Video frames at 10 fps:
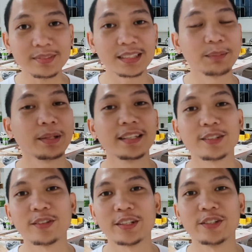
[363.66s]
Depende
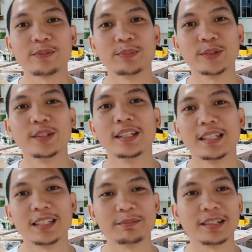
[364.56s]
kung ano yung mood
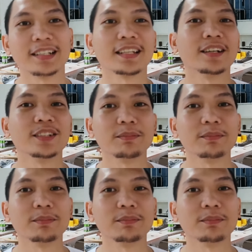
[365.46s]
ng mga tao doon.